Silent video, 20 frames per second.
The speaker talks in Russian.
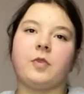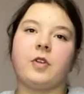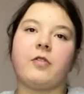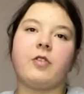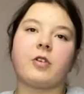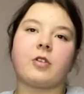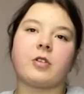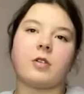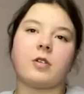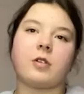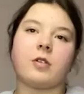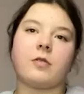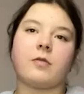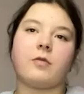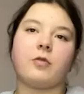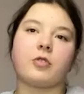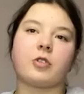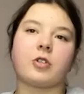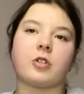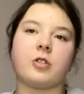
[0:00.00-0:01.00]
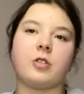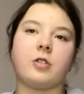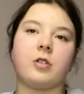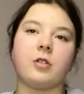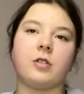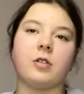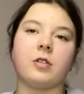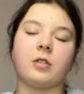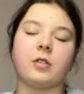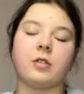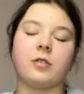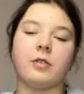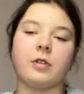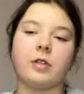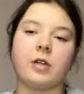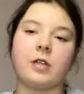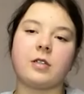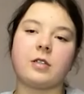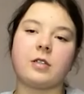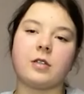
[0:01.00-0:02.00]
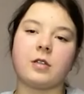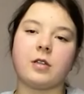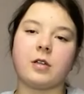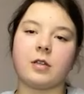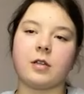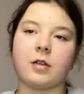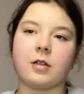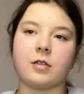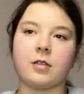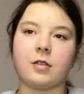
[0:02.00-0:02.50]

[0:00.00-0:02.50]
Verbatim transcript: Наверное, в возрасте где-то 12-13